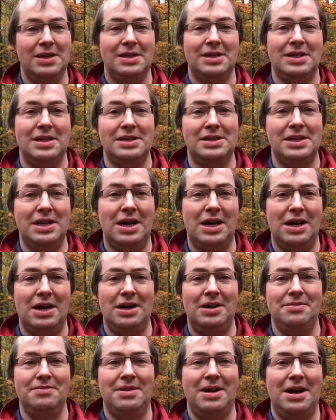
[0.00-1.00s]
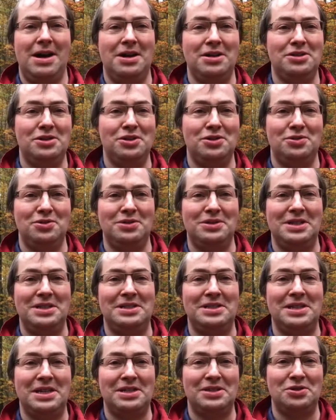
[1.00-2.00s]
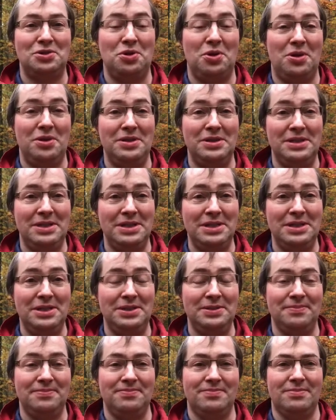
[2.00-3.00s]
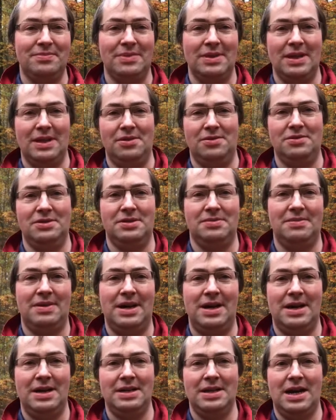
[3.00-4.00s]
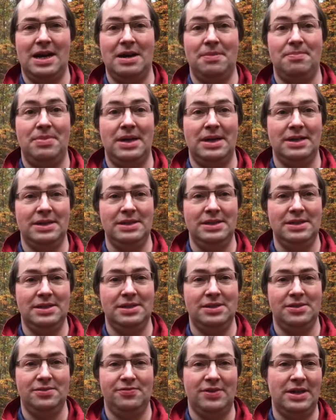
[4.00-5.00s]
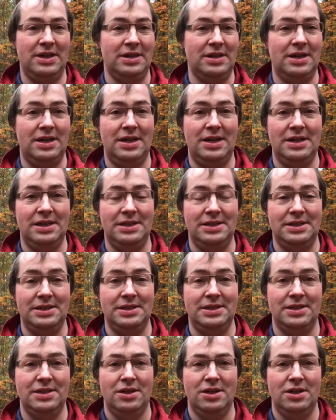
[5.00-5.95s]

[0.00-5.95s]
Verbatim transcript: das Jahr 1896 und zwar nach Paris, Frankreich.